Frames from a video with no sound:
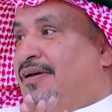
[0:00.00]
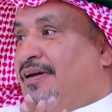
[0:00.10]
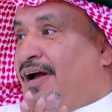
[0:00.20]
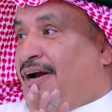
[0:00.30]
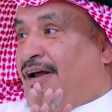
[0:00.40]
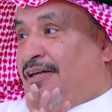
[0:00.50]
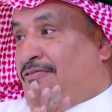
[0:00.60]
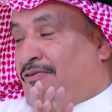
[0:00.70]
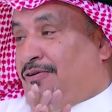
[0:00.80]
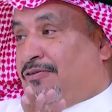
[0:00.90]
اكلات في
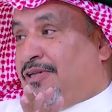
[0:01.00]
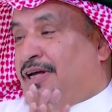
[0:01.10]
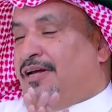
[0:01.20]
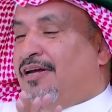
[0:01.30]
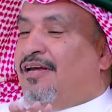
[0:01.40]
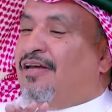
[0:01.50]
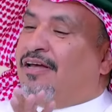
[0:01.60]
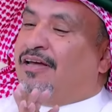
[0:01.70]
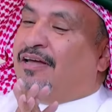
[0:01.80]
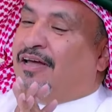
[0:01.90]
الفرن تدق
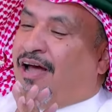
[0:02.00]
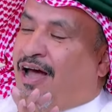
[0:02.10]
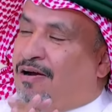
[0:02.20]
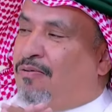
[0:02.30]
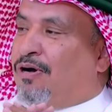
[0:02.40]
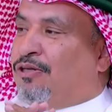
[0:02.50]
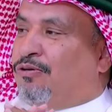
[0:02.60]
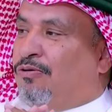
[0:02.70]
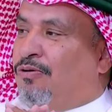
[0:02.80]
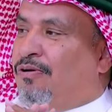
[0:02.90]
خلي الوقت
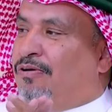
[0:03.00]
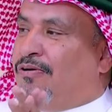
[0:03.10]
يطول